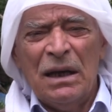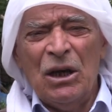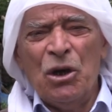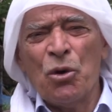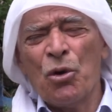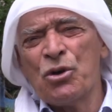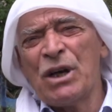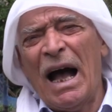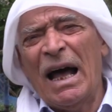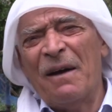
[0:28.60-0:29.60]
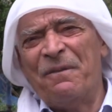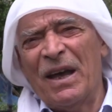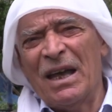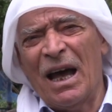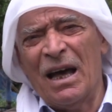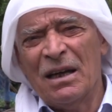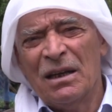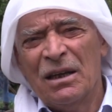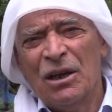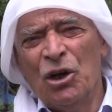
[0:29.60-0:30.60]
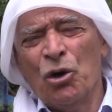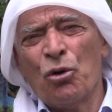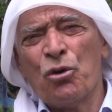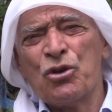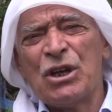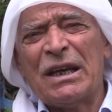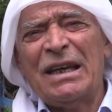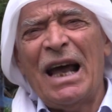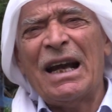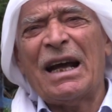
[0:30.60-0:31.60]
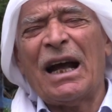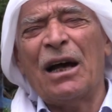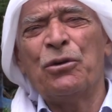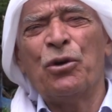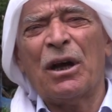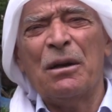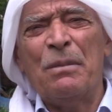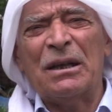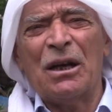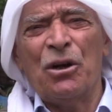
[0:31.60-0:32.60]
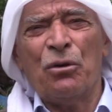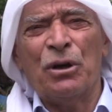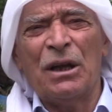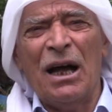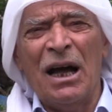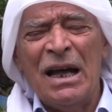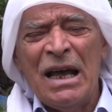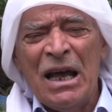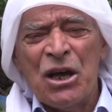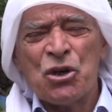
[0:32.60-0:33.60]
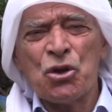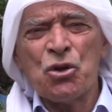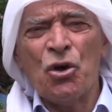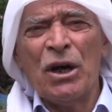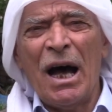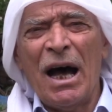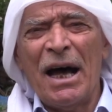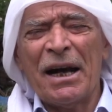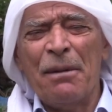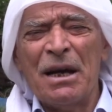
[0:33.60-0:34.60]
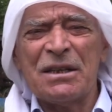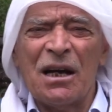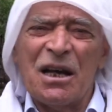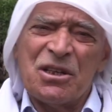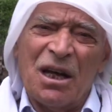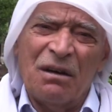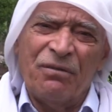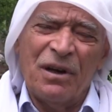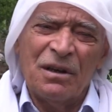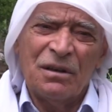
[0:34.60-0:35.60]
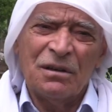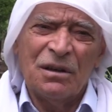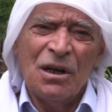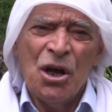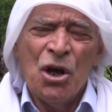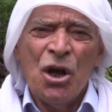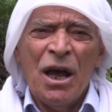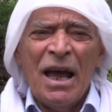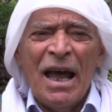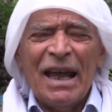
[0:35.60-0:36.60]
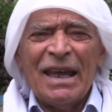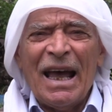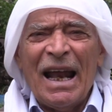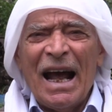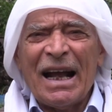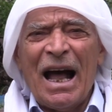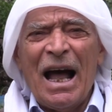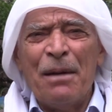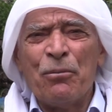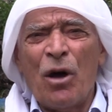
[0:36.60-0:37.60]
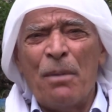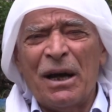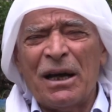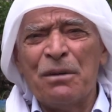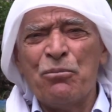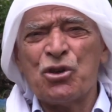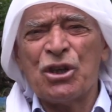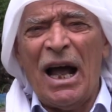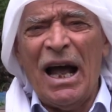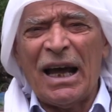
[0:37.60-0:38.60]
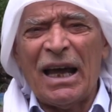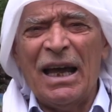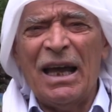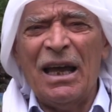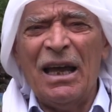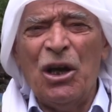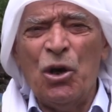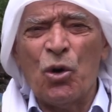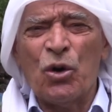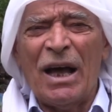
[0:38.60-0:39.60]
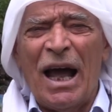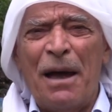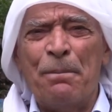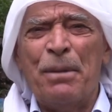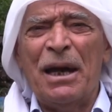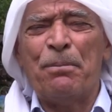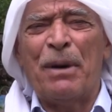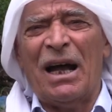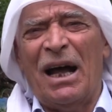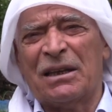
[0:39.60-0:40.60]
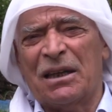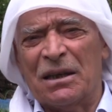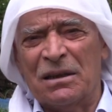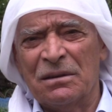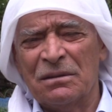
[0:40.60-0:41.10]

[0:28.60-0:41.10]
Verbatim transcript: ایرو روز عرفه ایرو روز گلک قدر قیمت نخدا سونا رمضان شریف گرک ام خوابکن مستحق ایرو ده ام بین براعت کرد